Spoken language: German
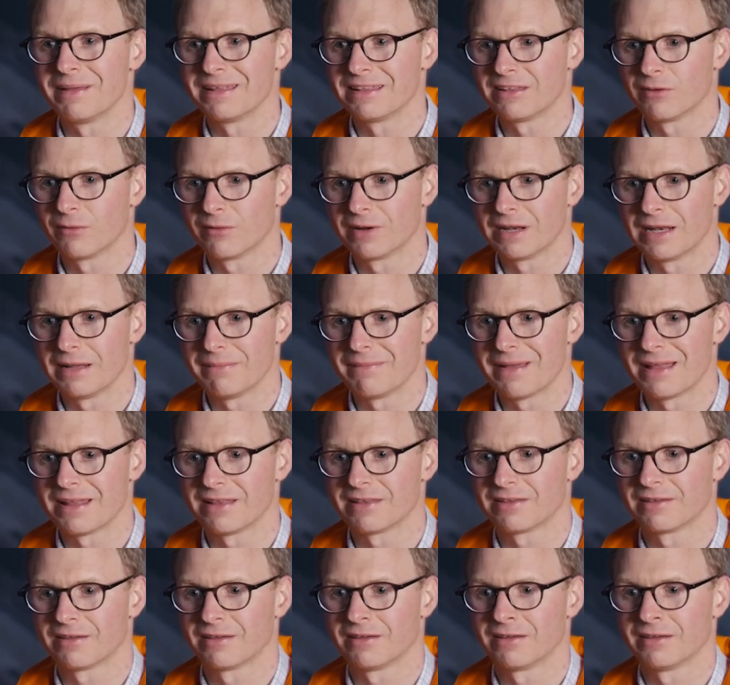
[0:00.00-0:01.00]

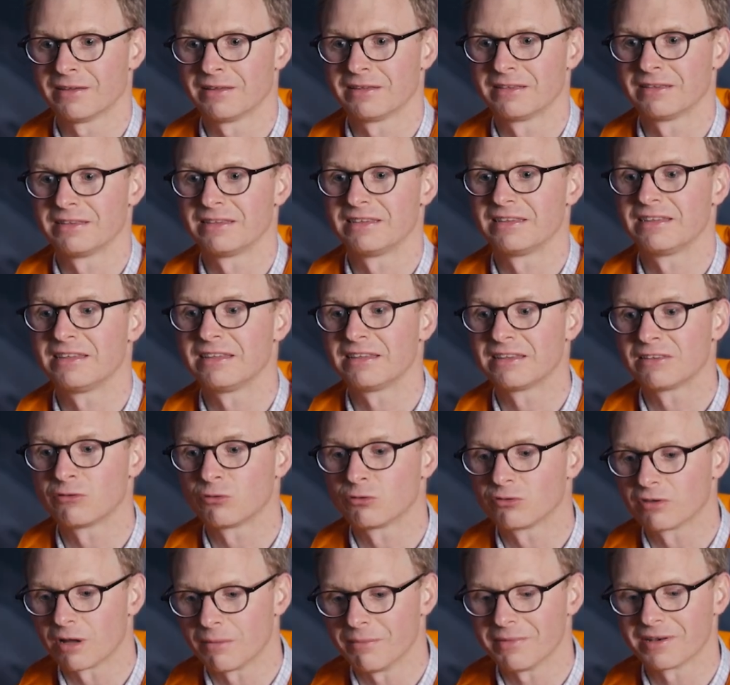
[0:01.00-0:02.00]
Betonelemente, die
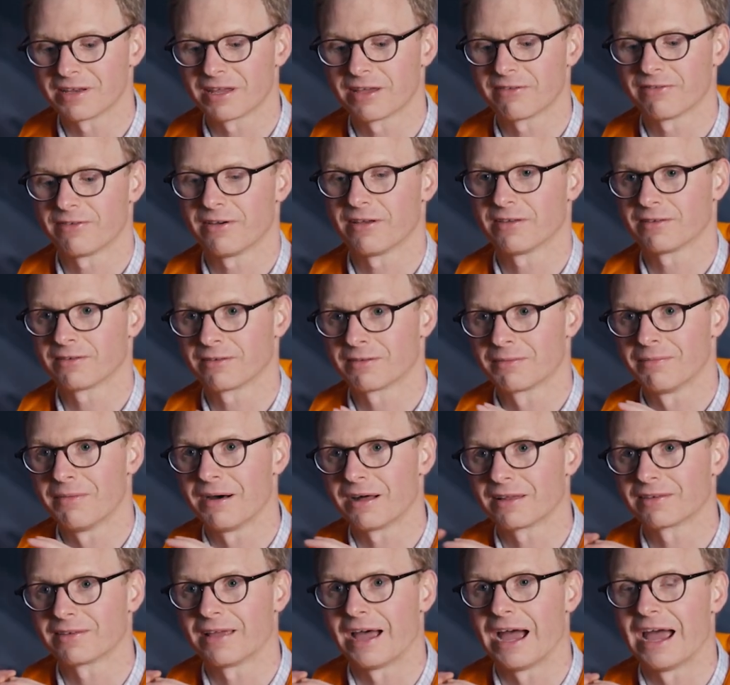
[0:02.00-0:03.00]
zusammengefasst
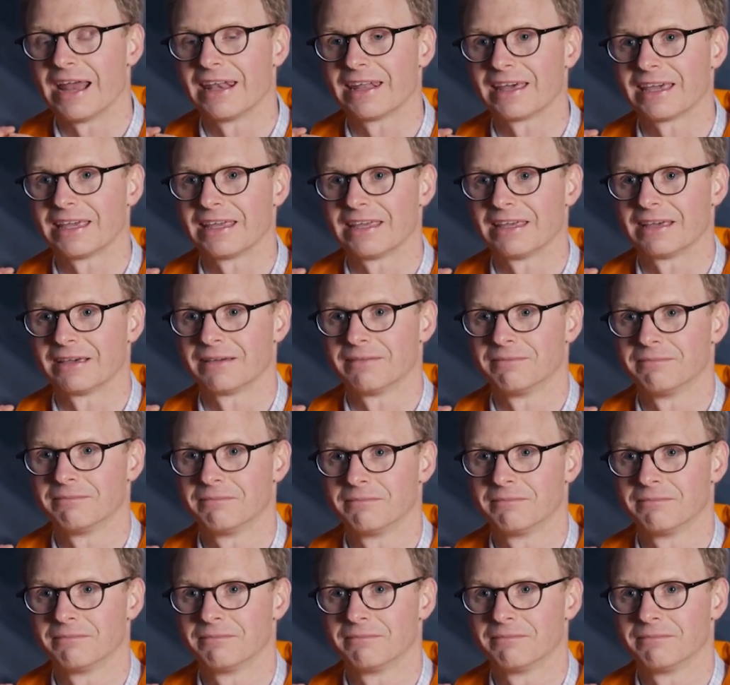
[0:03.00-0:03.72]
macht ein Ring.